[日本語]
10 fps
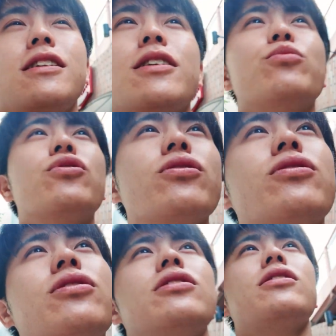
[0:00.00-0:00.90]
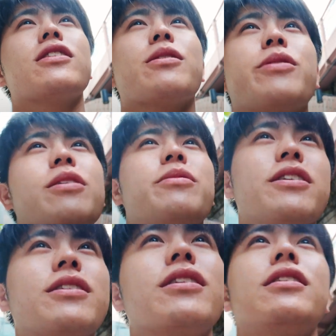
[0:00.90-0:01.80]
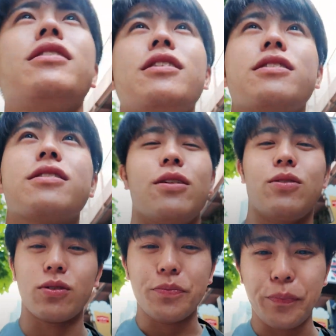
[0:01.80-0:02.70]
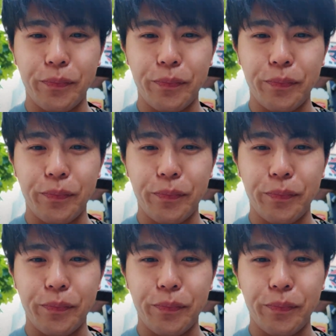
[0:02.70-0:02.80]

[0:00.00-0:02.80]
何も頭が今働いてないですけど